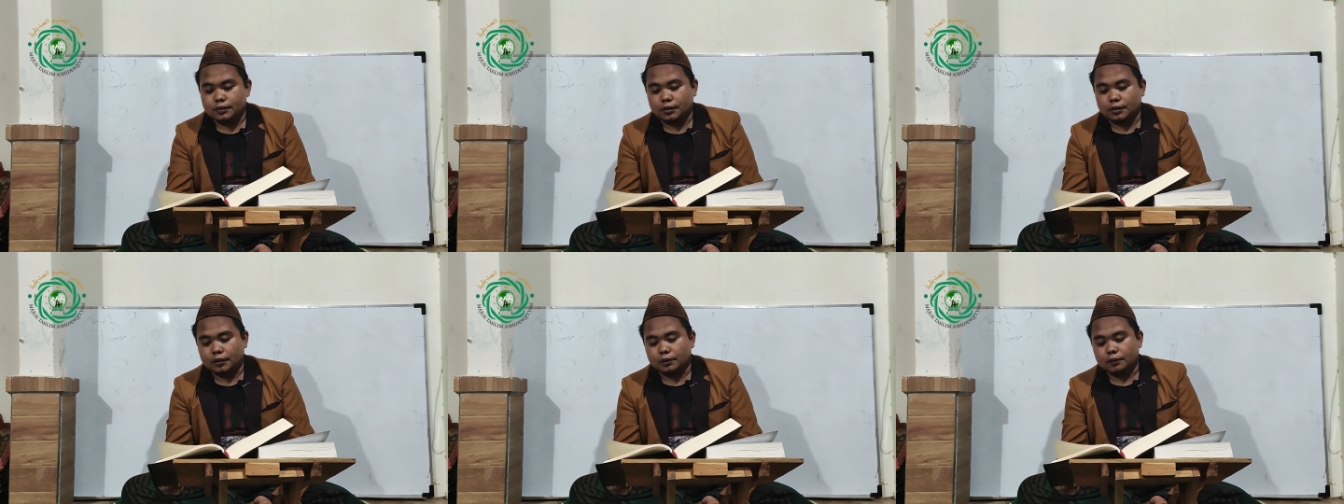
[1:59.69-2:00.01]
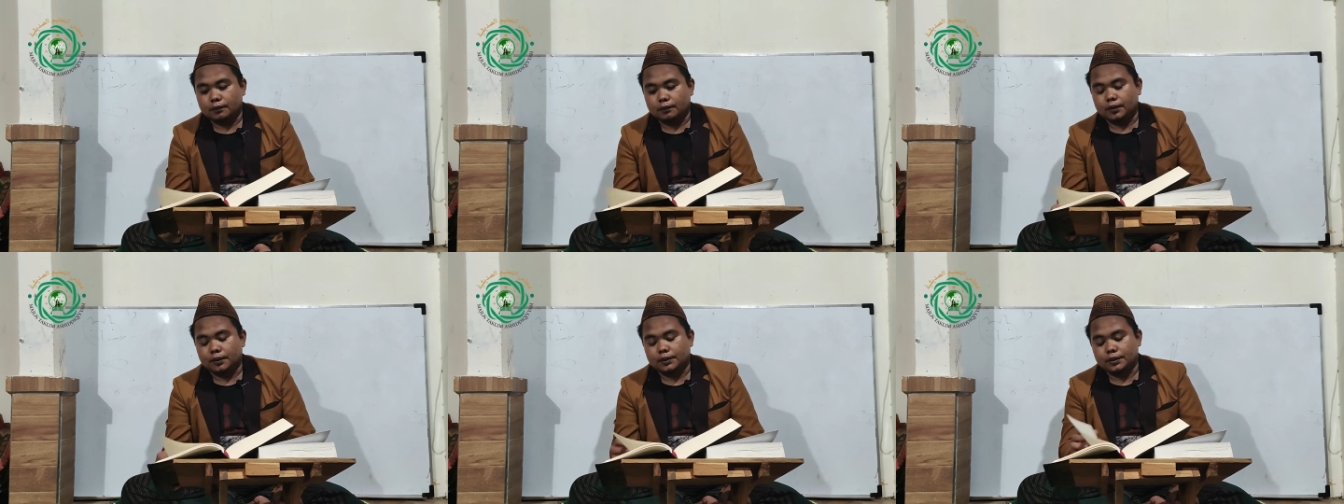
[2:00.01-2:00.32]

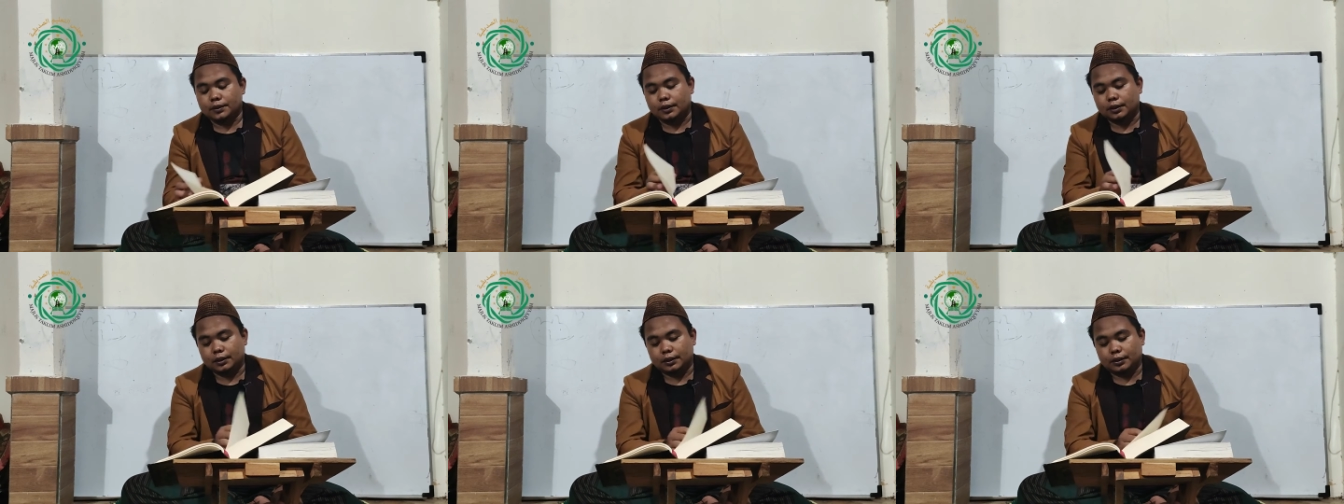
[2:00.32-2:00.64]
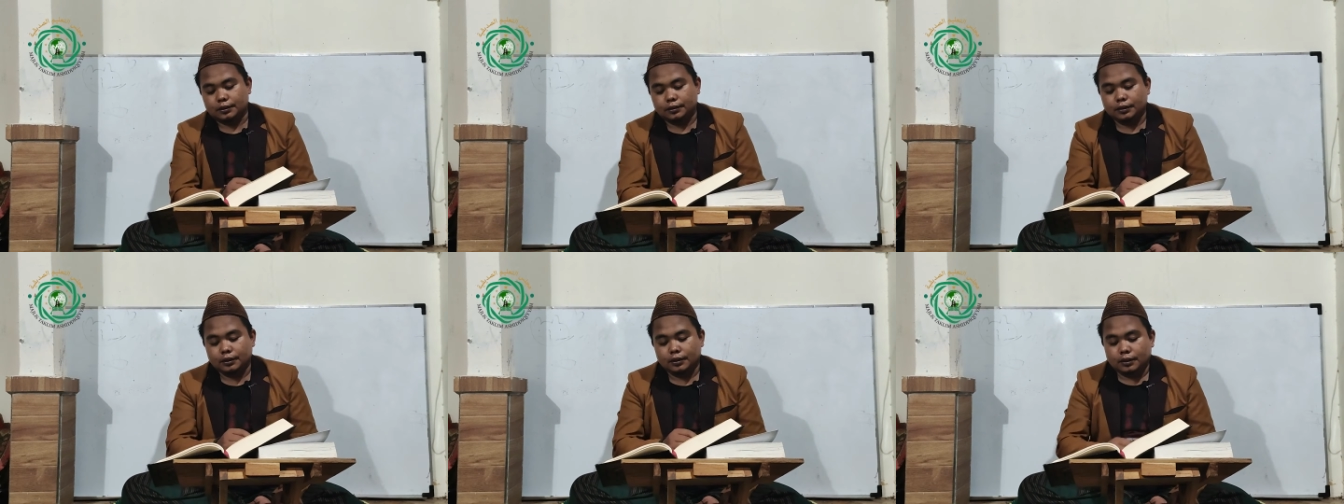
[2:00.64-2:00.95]
satu pasal
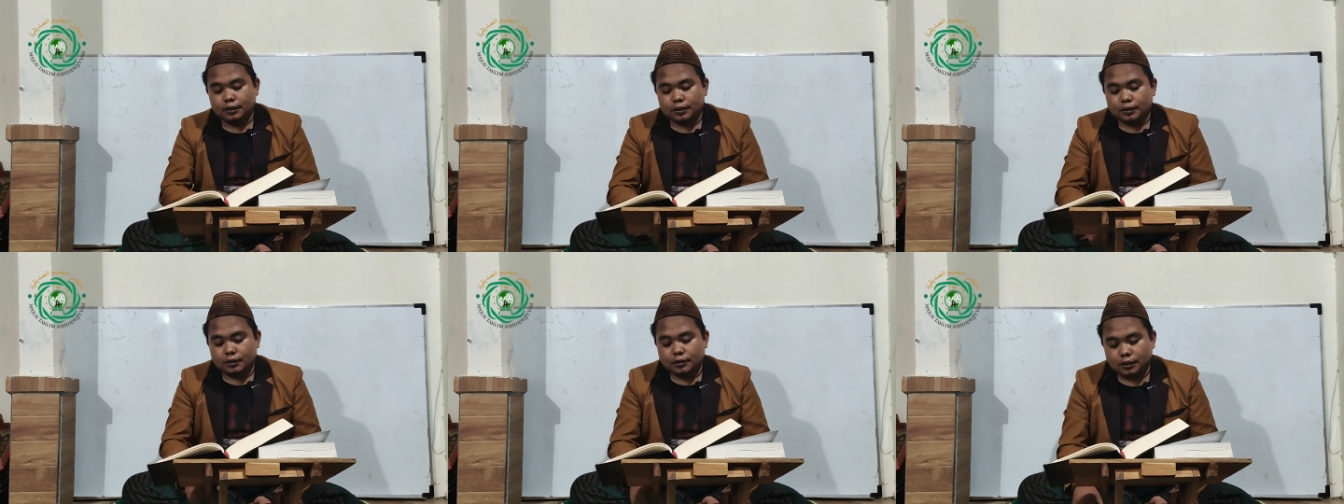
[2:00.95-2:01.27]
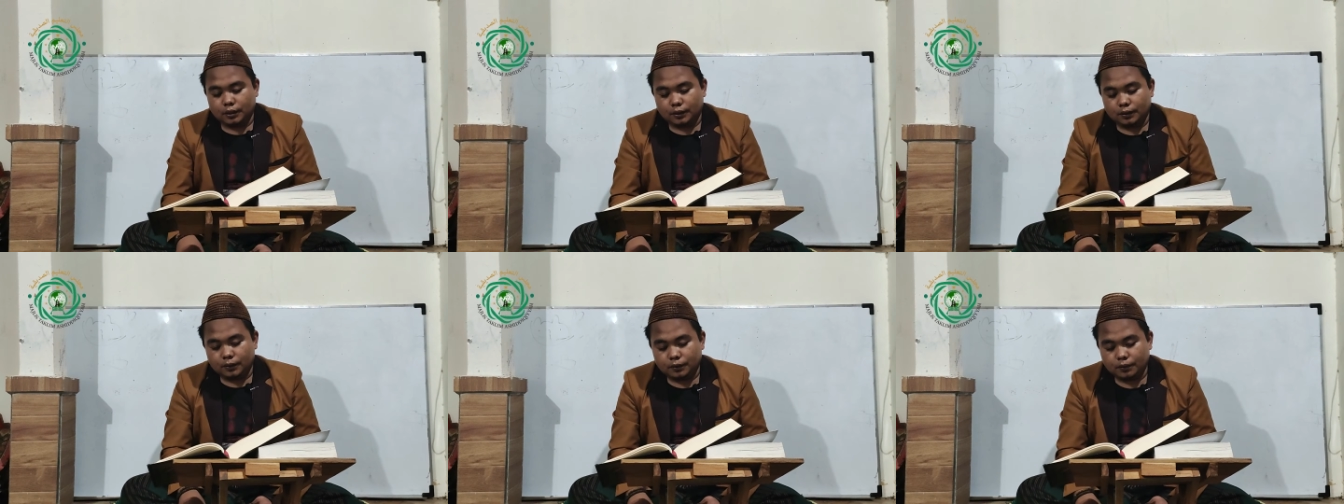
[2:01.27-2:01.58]
ya
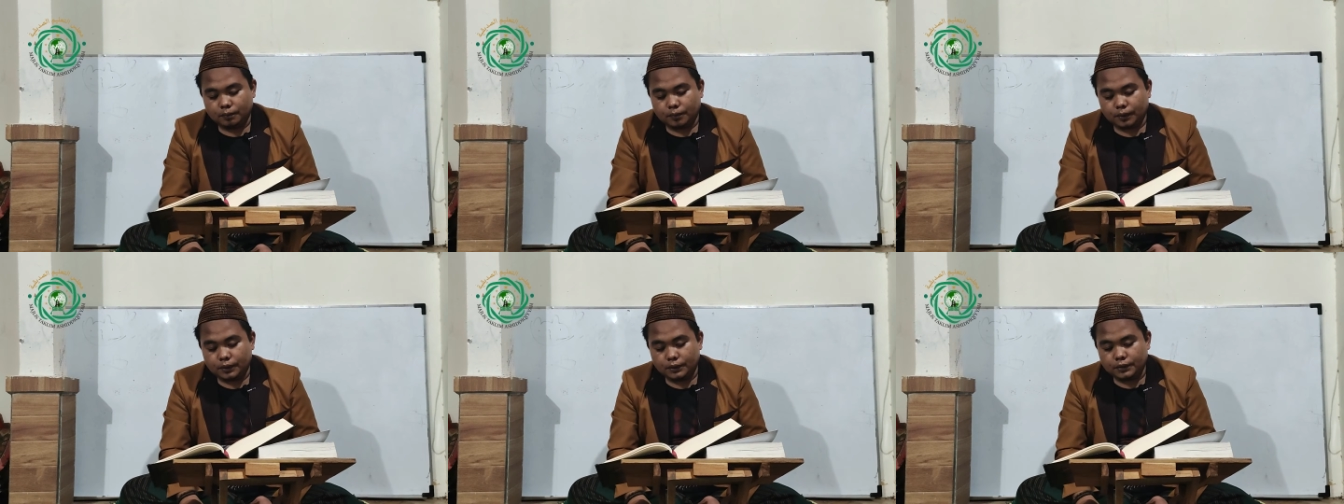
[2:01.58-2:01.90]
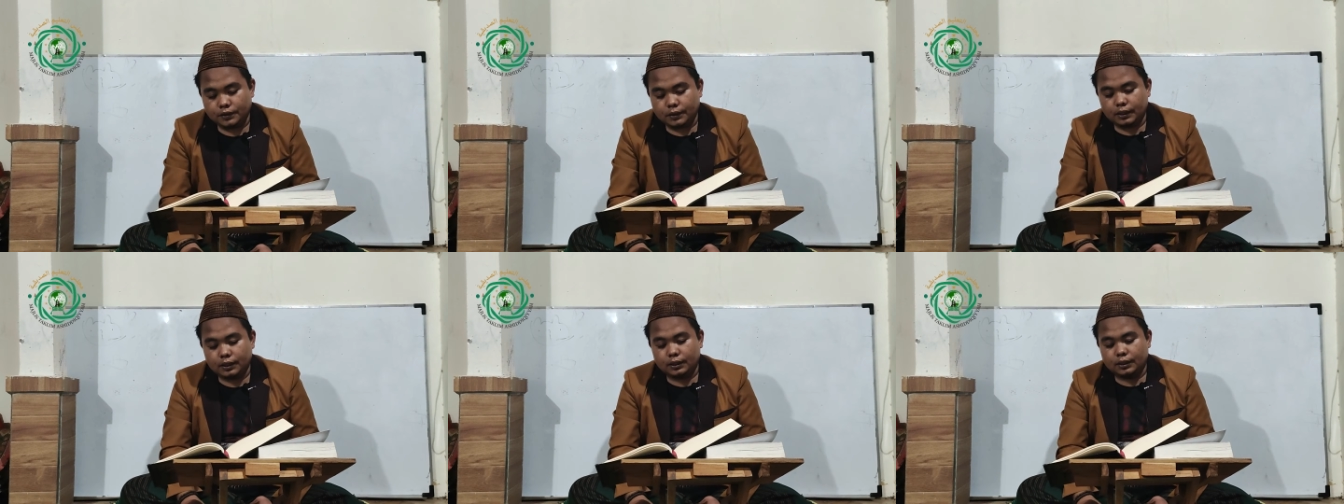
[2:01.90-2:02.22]
yaitu
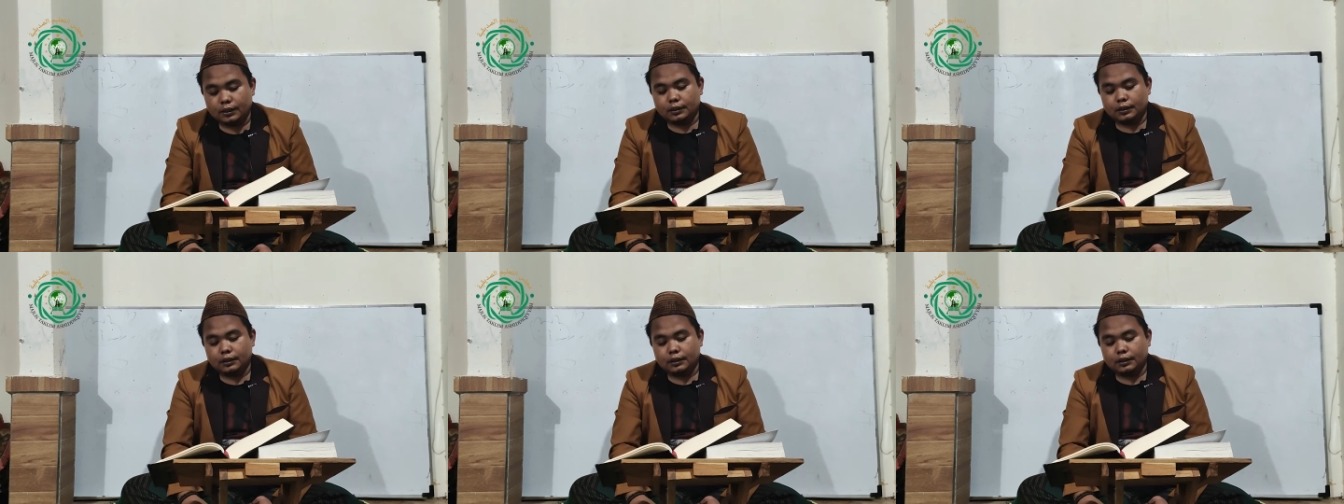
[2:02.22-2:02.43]
pasal